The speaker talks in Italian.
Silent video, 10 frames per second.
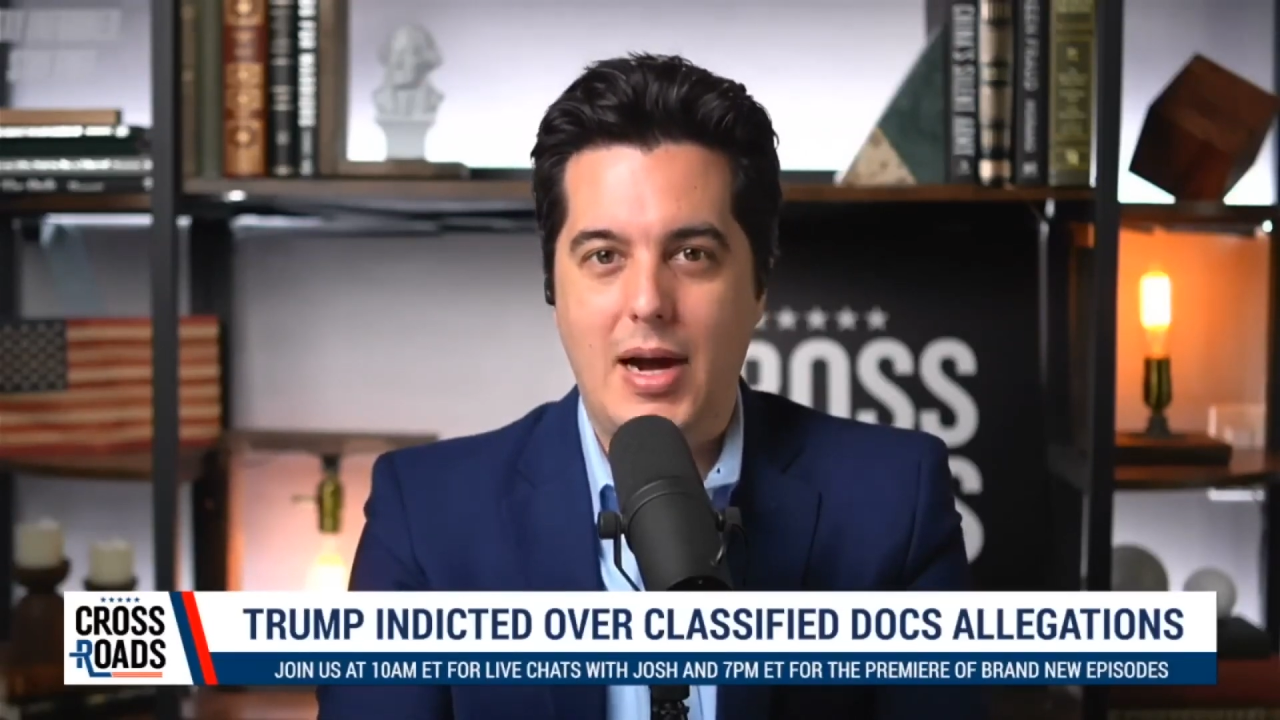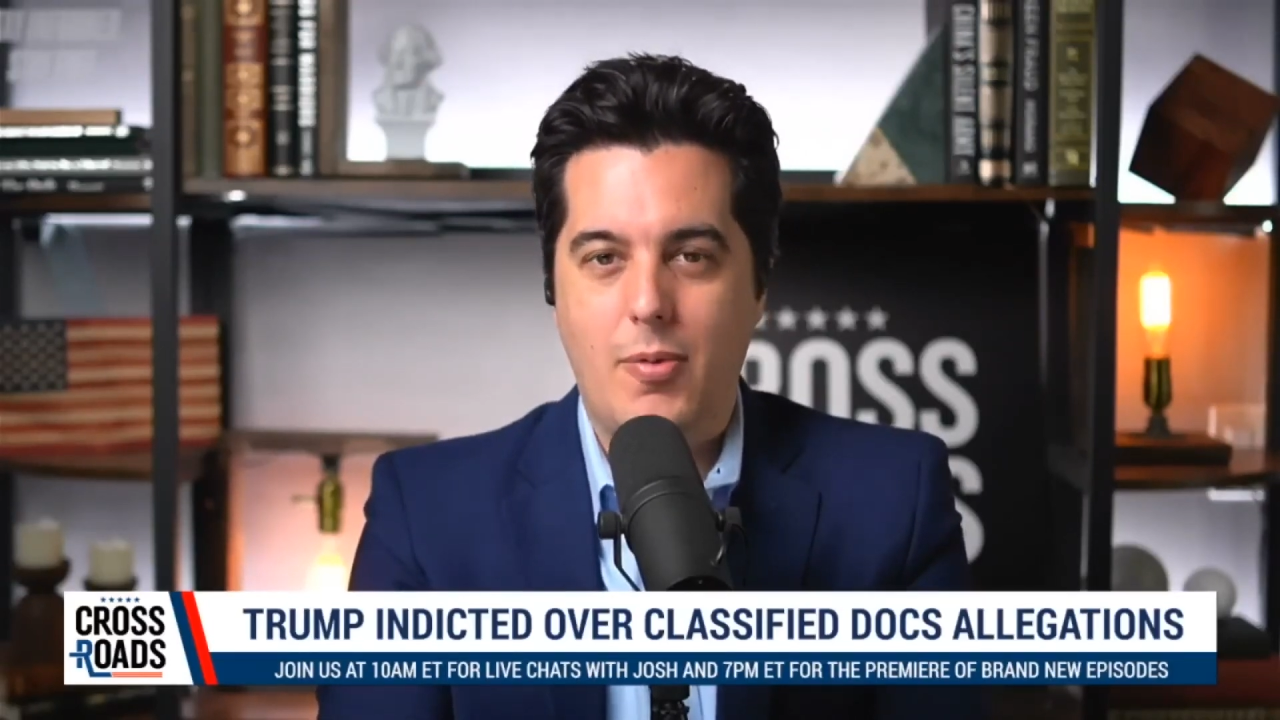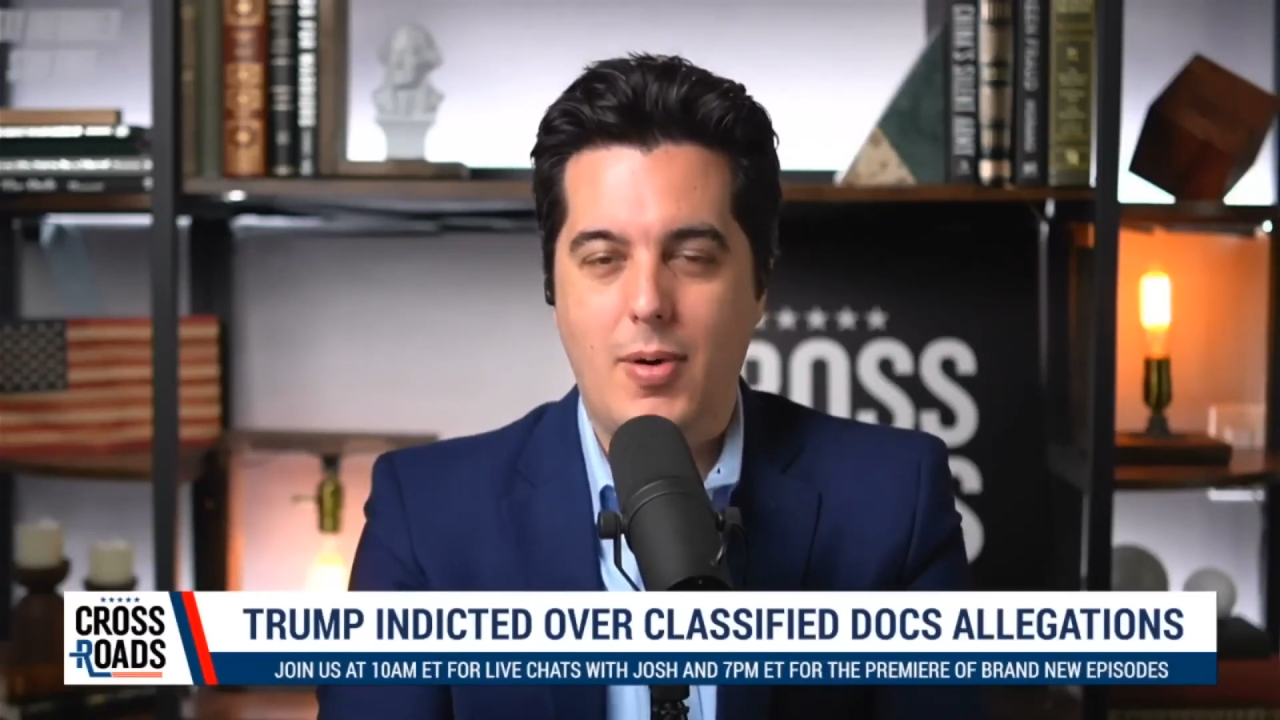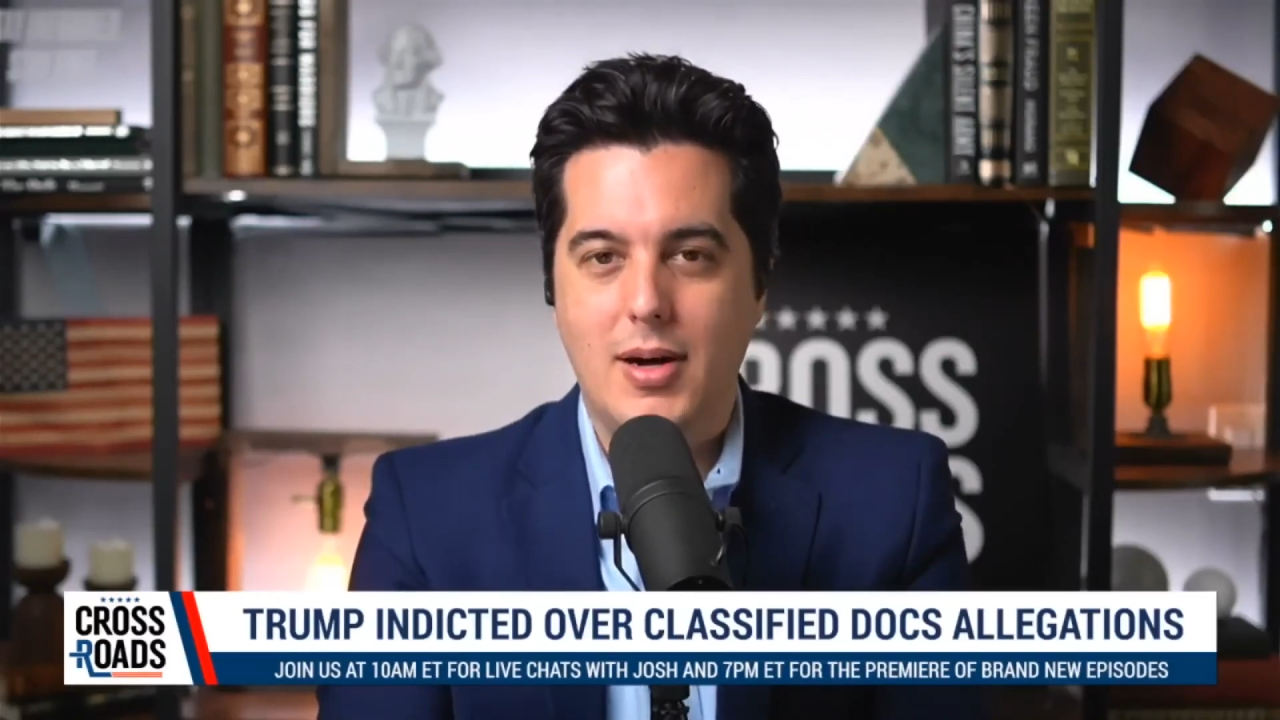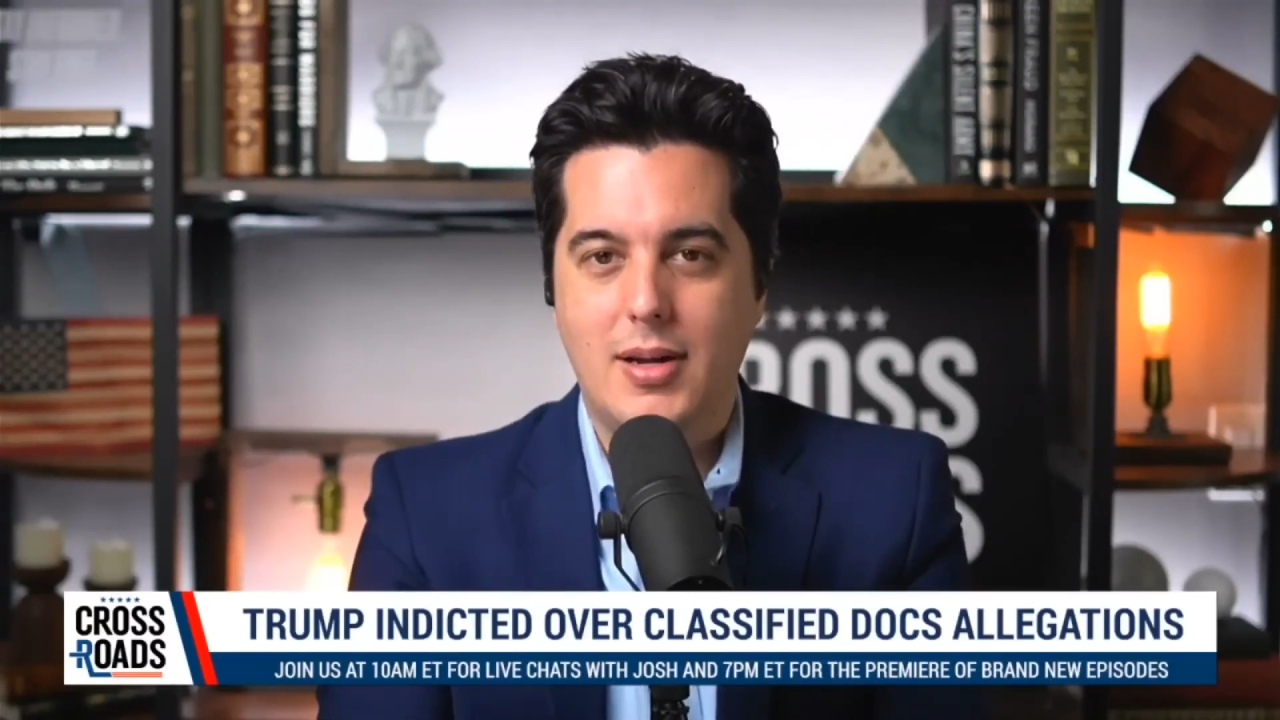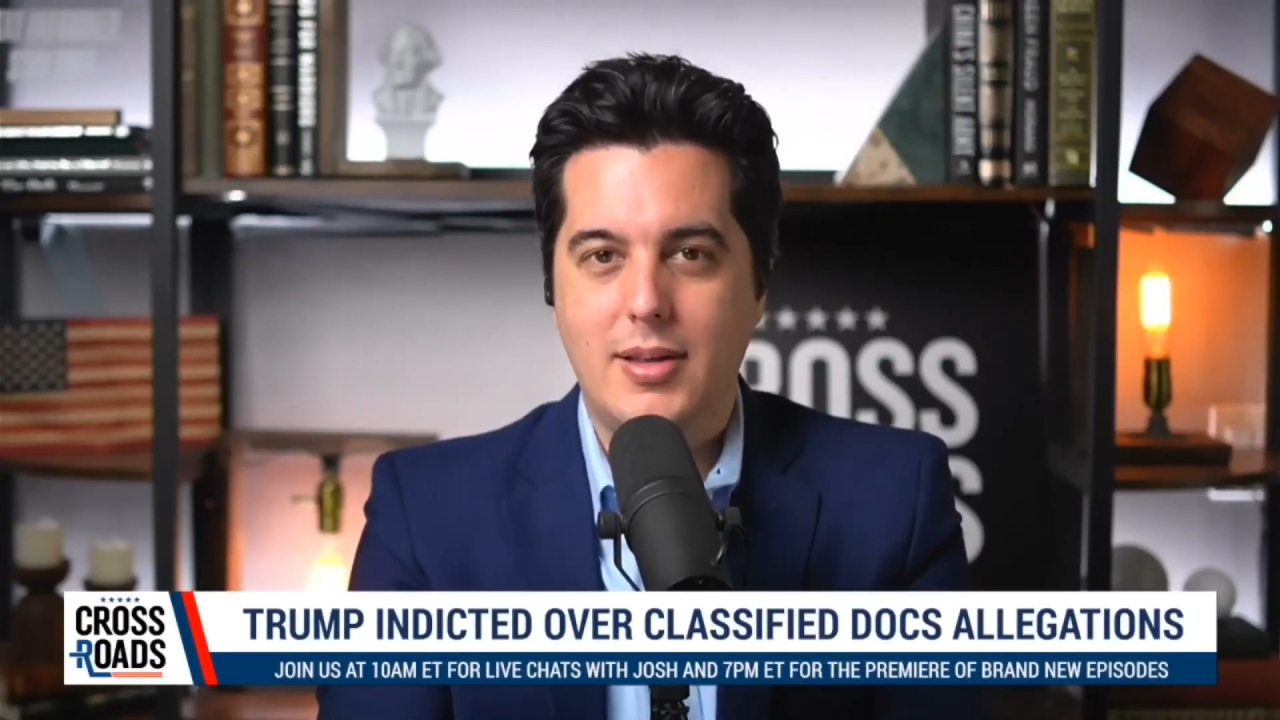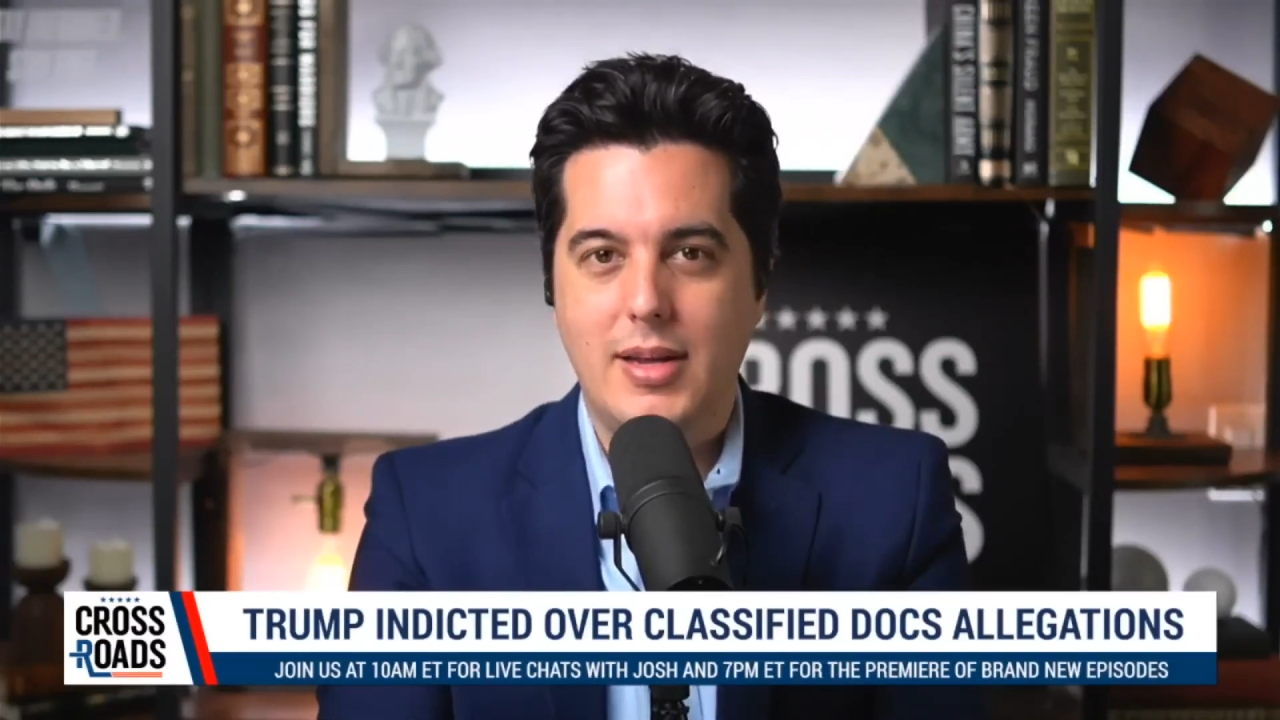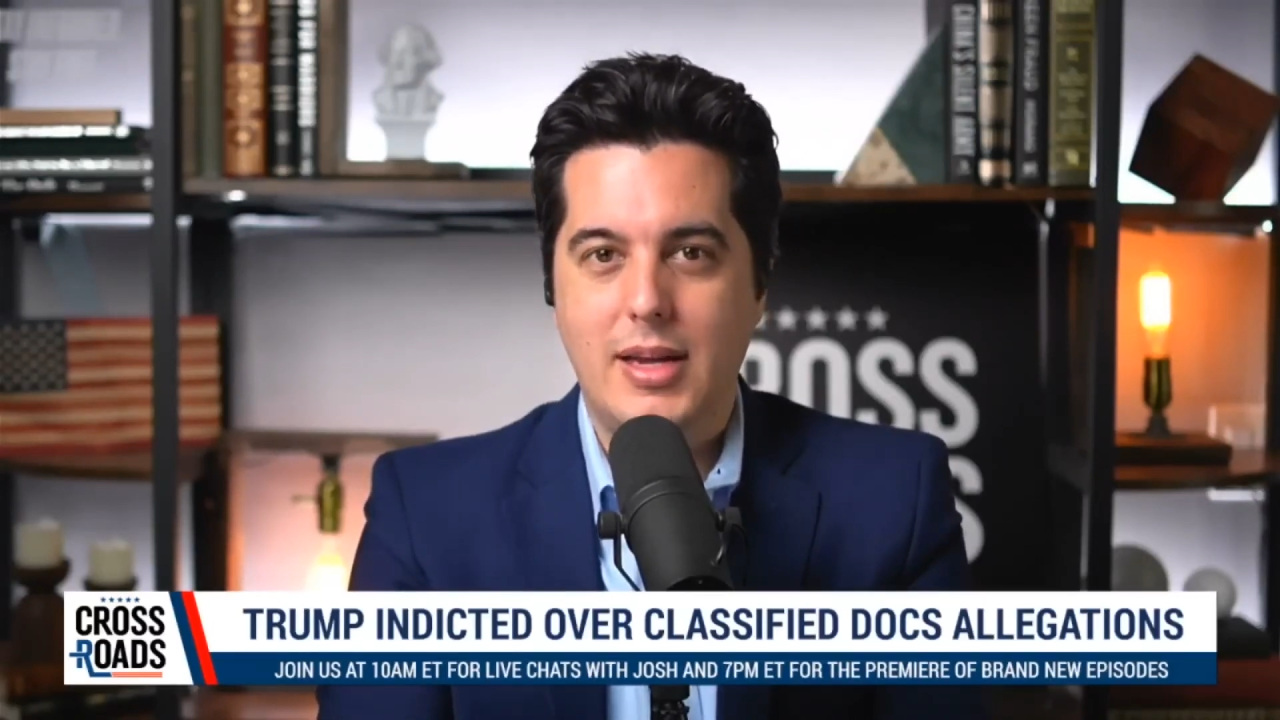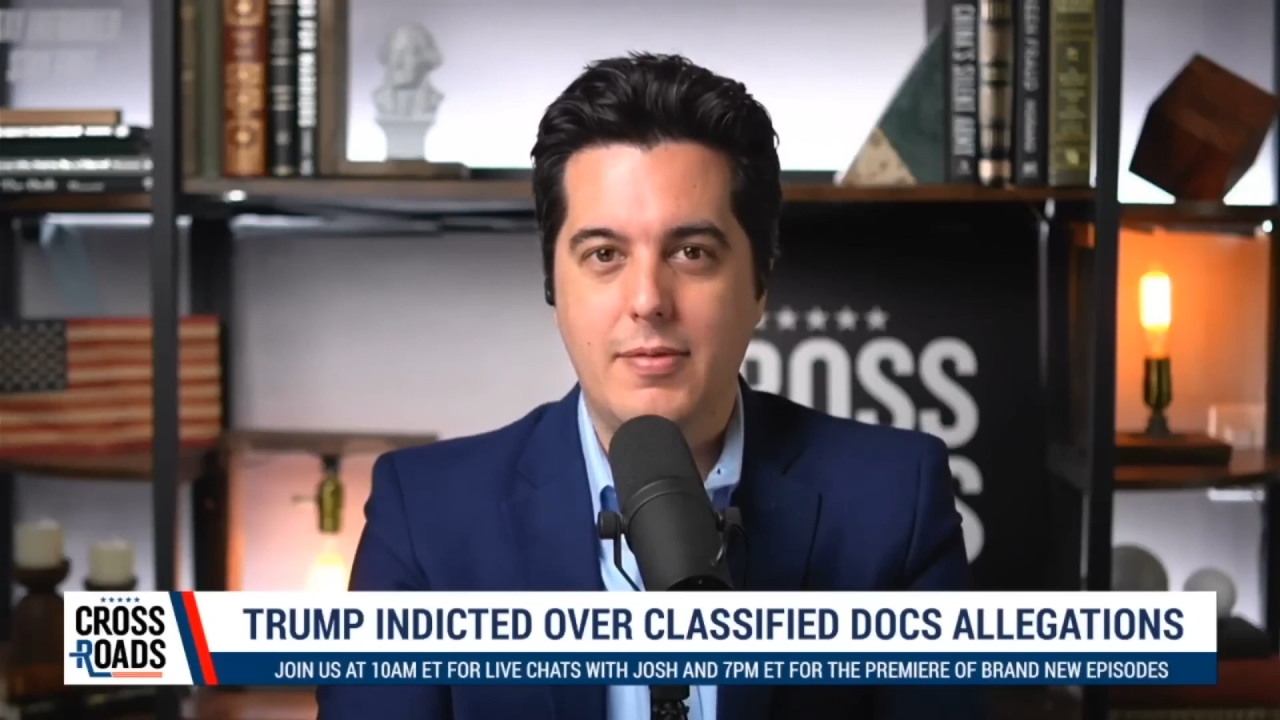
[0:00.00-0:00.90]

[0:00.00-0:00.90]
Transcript: darà a Trump